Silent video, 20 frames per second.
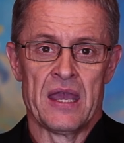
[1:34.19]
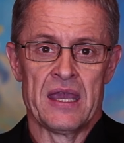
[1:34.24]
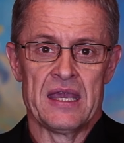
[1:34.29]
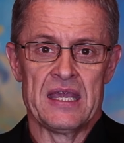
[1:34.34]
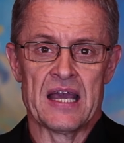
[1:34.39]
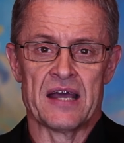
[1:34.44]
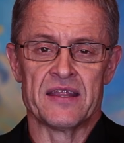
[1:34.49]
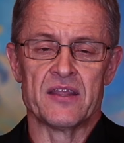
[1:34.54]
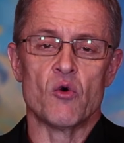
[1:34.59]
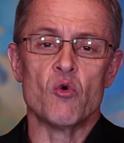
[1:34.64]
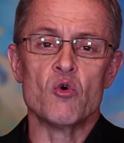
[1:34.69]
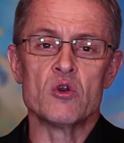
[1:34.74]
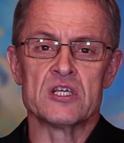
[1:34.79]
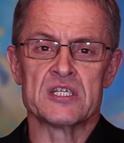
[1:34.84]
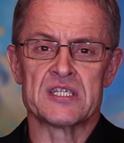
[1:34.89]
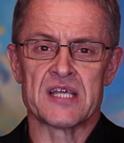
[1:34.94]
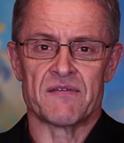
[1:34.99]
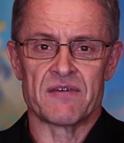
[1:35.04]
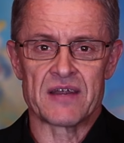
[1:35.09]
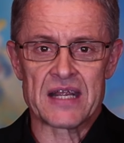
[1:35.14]
И они
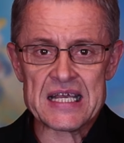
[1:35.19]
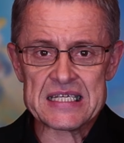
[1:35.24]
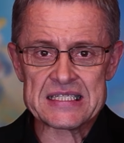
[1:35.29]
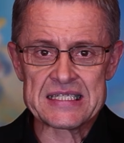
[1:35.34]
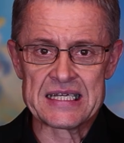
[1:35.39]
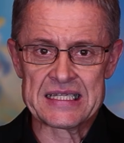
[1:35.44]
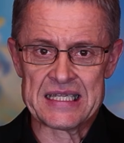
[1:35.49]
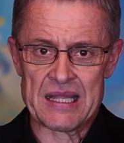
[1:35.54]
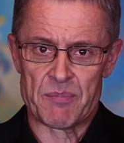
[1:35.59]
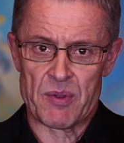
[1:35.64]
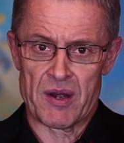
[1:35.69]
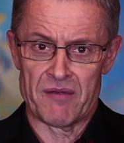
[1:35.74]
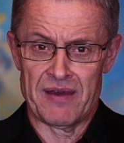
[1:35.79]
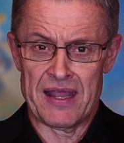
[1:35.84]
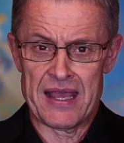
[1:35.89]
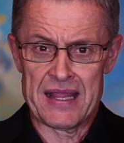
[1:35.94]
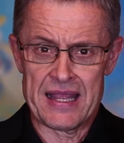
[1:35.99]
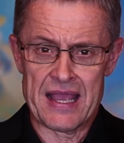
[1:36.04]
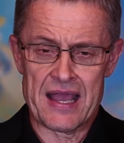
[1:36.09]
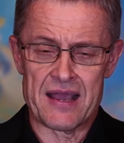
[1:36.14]
учатся в разных
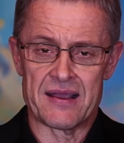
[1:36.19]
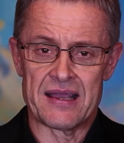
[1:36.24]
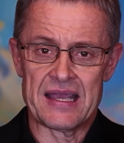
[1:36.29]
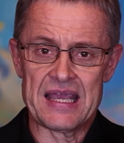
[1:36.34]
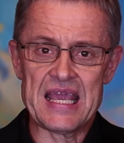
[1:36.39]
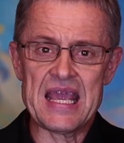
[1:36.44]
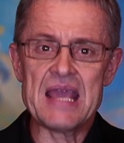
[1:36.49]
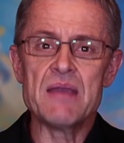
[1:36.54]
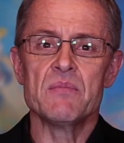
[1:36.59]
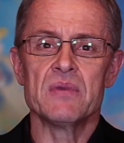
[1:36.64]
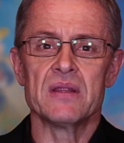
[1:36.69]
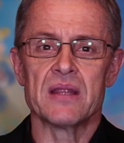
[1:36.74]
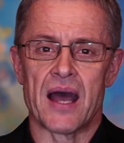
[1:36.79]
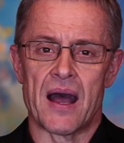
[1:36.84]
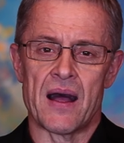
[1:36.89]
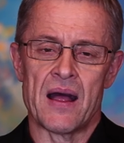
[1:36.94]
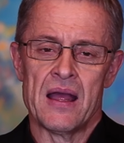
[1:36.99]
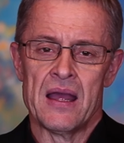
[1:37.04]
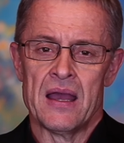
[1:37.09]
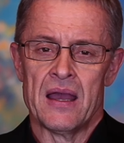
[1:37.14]
направлениях
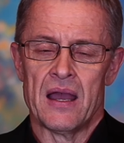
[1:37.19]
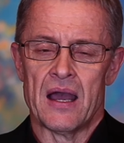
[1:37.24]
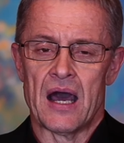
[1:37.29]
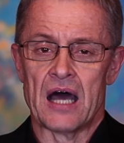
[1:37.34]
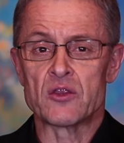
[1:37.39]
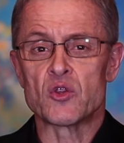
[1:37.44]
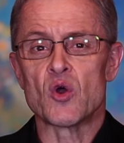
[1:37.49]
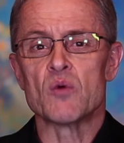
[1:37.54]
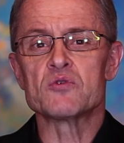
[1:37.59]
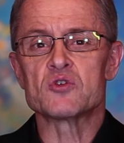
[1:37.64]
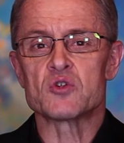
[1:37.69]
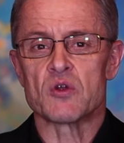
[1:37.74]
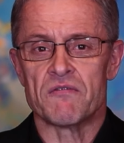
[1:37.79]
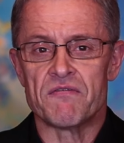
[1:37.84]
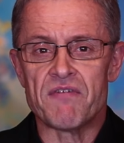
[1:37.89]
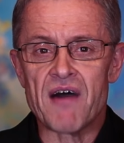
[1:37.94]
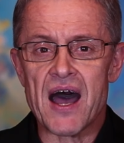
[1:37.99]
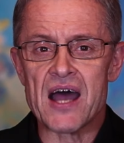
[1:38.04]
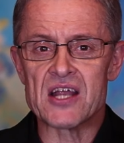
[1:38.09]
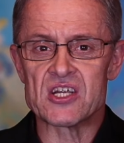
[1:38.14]
именно о том, что
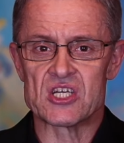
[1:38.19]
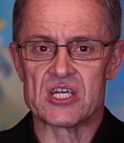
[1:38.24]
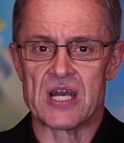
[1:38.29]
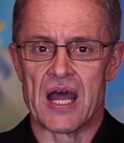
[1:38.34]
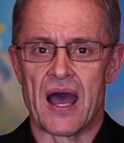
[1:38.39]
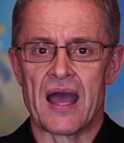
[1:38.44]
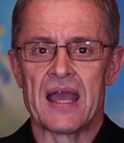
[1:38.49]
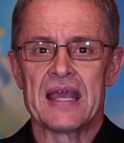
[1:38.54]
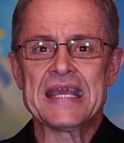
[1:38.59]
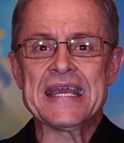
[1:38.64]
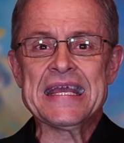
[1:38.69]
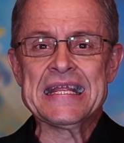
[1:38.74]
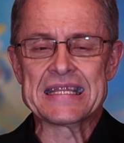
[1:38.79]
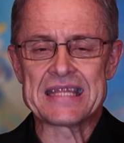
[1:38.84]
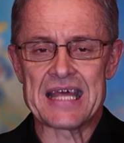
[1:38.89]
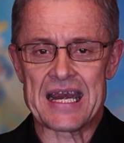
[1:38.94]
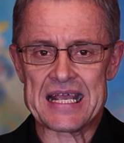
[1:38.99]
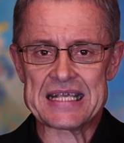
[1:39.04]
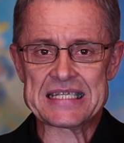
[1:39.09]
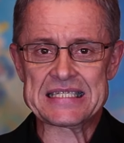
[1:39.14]
важно и
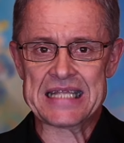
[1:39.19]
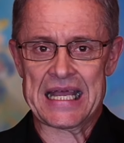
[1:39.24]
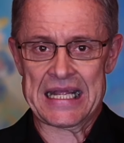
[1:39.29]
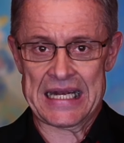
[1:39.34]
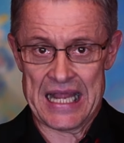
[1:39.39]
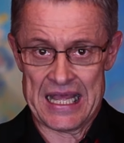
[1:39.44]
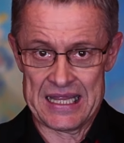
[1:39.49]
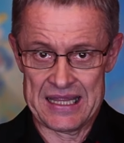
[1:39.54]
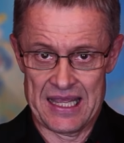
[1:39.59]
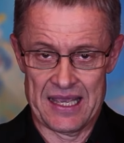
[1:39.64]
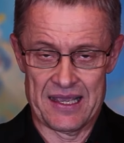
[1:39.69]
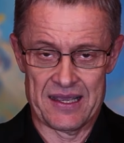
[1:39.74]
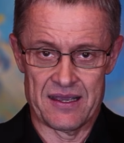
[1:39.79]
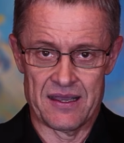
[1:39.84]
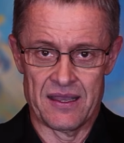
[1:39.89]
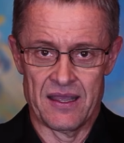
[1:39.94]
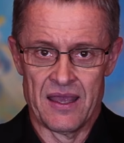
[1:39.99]
интересно для них.